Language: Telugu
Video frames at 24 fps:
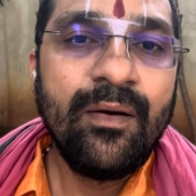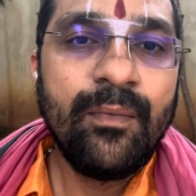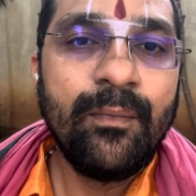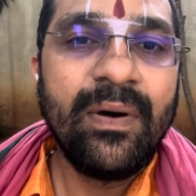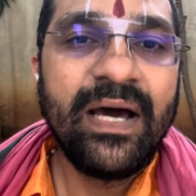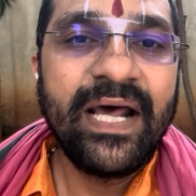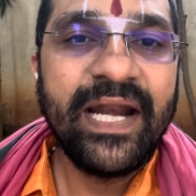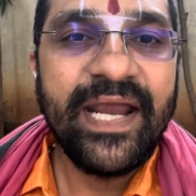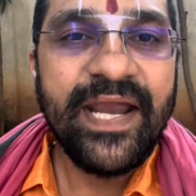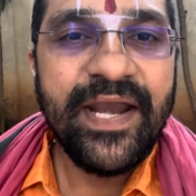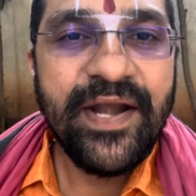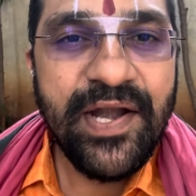
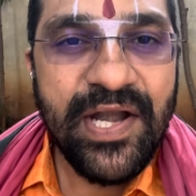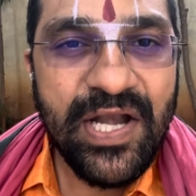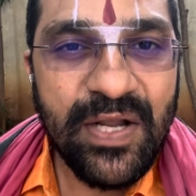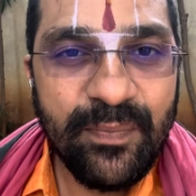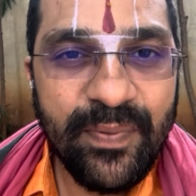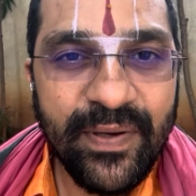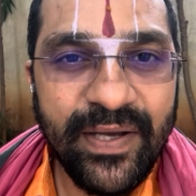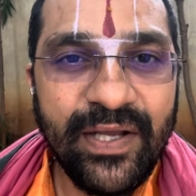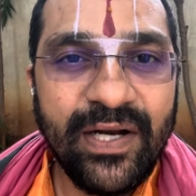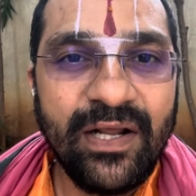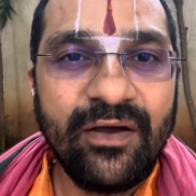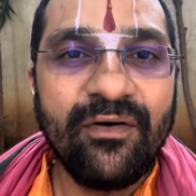మన ఇంటి
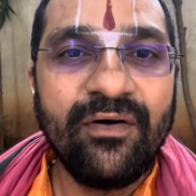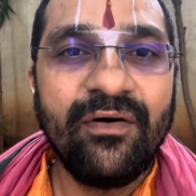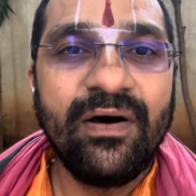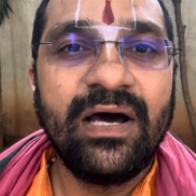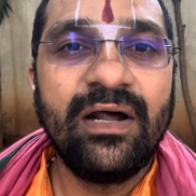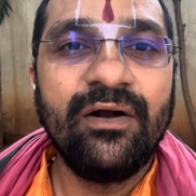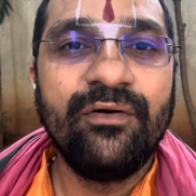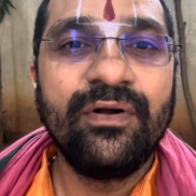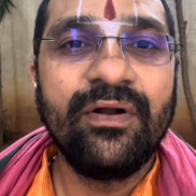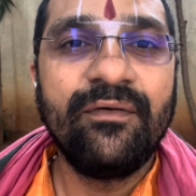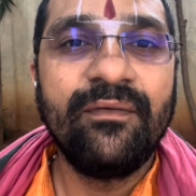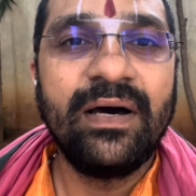పేరు
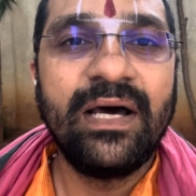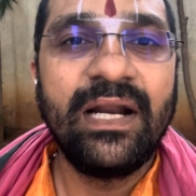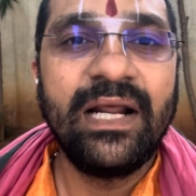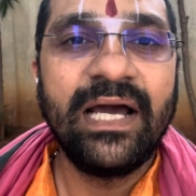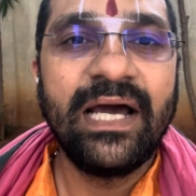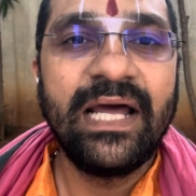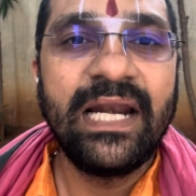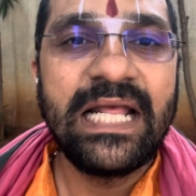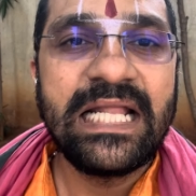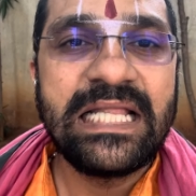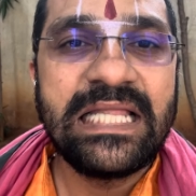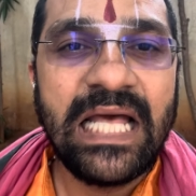ఉన్నవారు
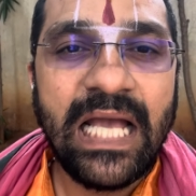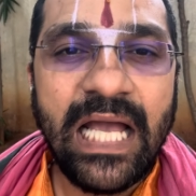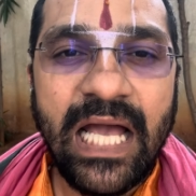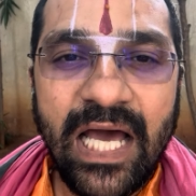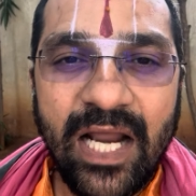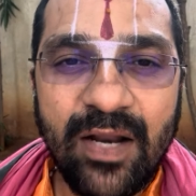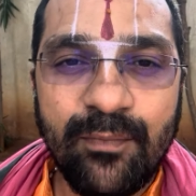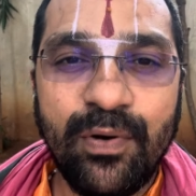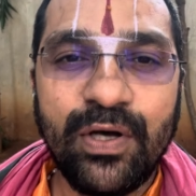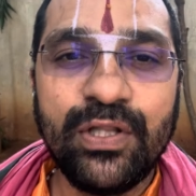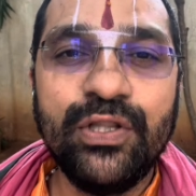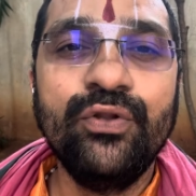కానీ దగ్గర
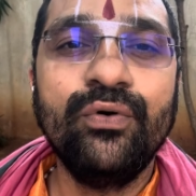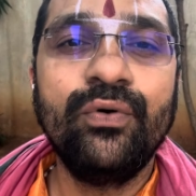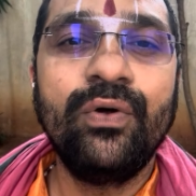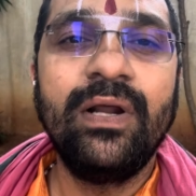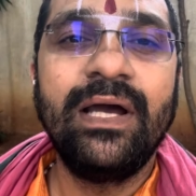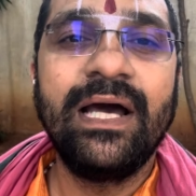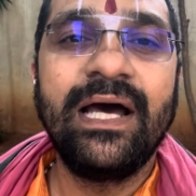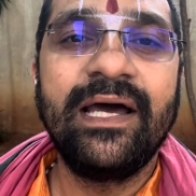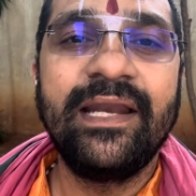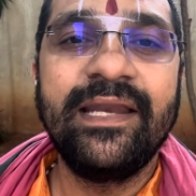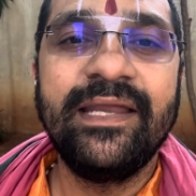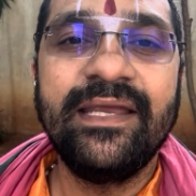బంధువులు
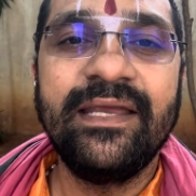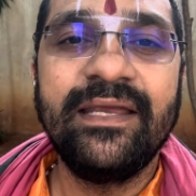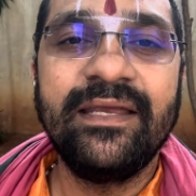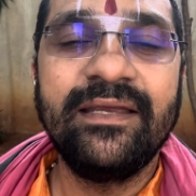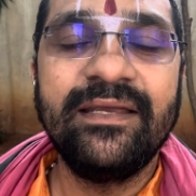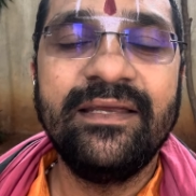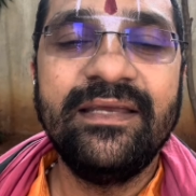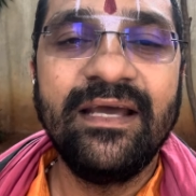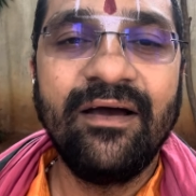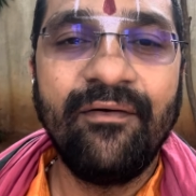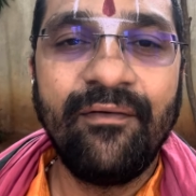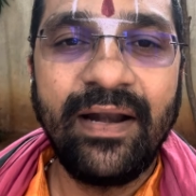కానీ
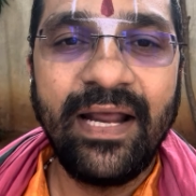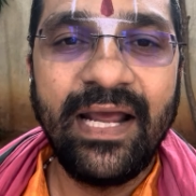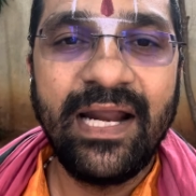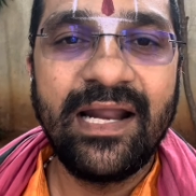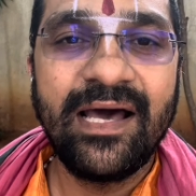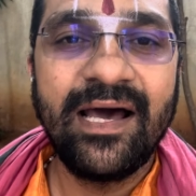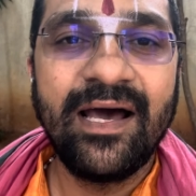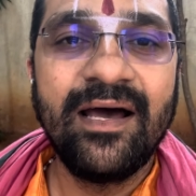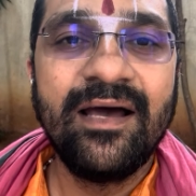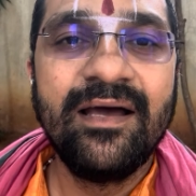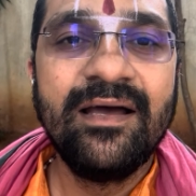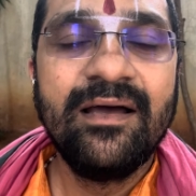ఎవరైనా
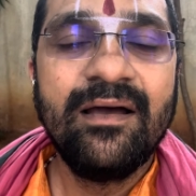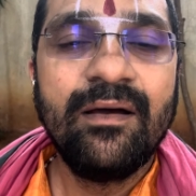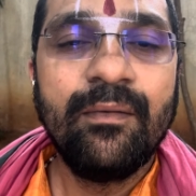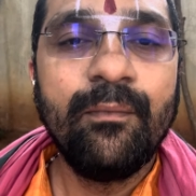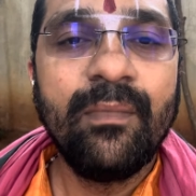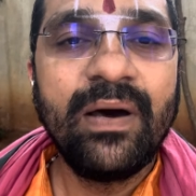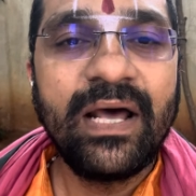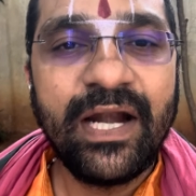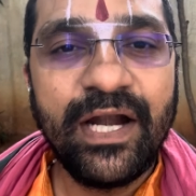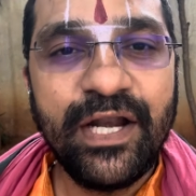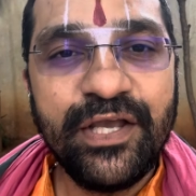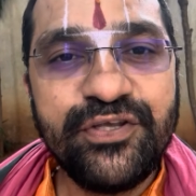
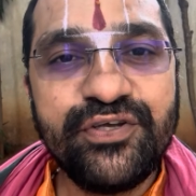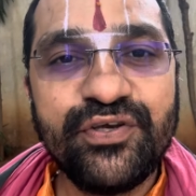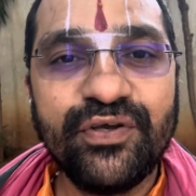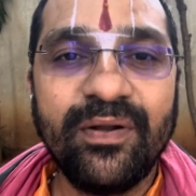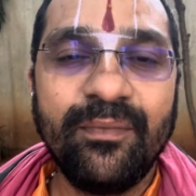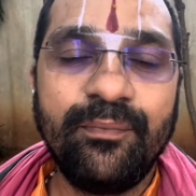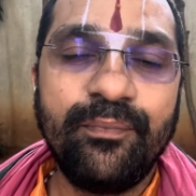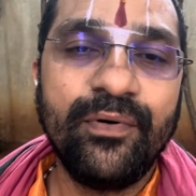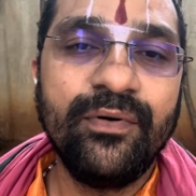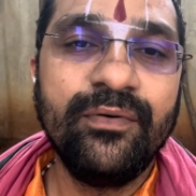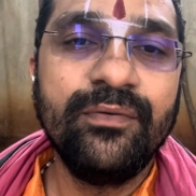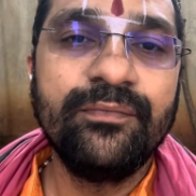
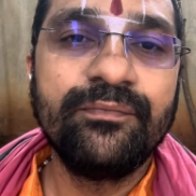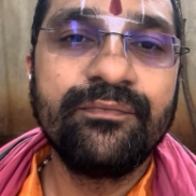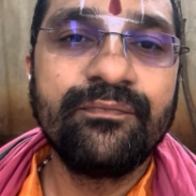మరణించినప్పుడు